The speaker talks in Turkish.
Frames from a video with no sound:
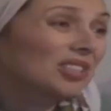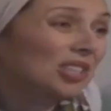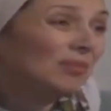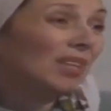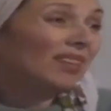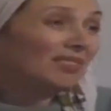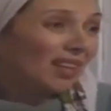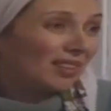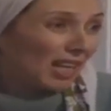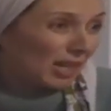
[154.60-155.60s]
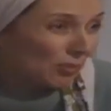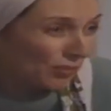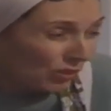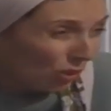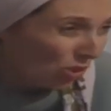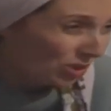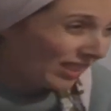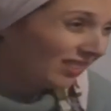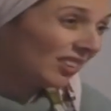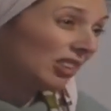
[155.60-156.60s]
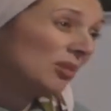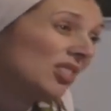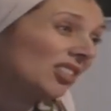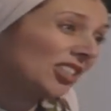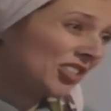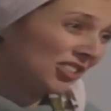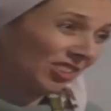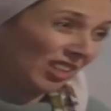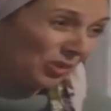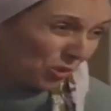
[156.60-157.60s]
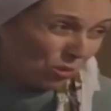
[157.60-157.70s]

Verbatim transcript: şimdi atarlar bir fit ortaya tadımızı kaçırırlar